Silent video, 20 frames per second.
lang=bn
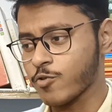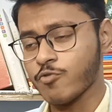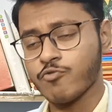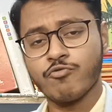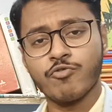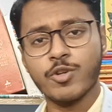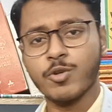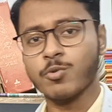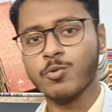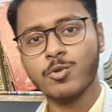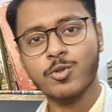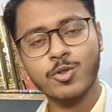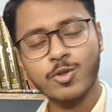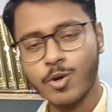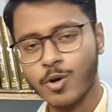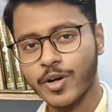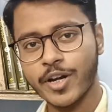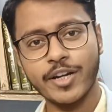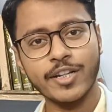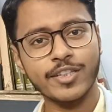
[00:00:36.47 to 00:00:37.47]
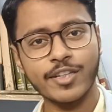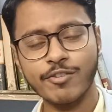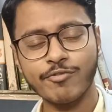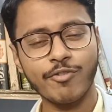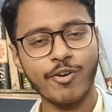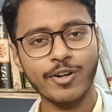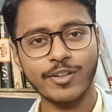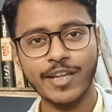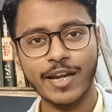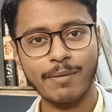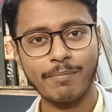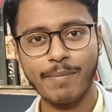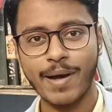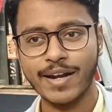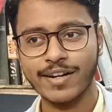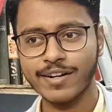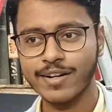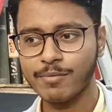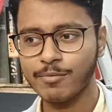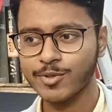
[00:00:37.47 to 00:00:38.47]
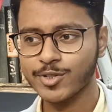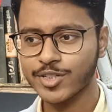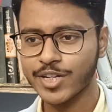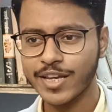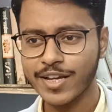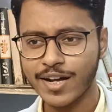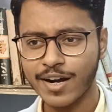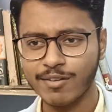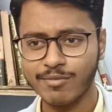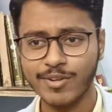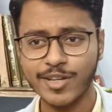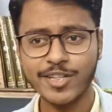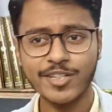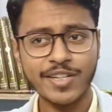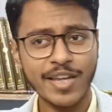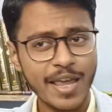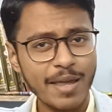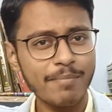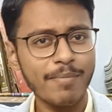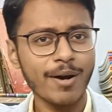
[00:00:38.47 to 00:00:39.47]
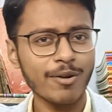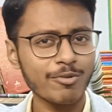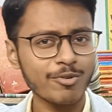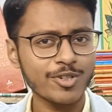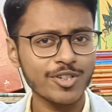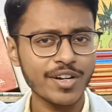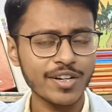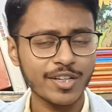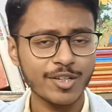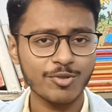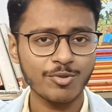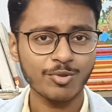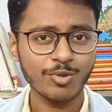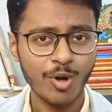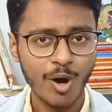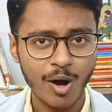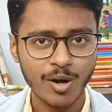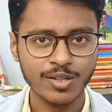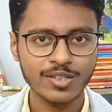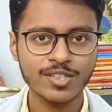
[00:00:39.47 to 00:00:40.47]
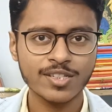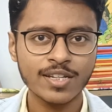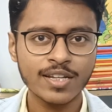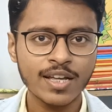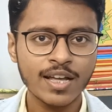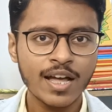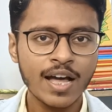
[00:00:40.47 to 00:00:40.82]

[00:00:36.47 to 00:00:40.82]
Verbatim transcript: রিফিউজড অর এনিথিং ফর দ্যাট ম্যাটার এবং সেই কারণে সেই মানুষটার কিছু থটস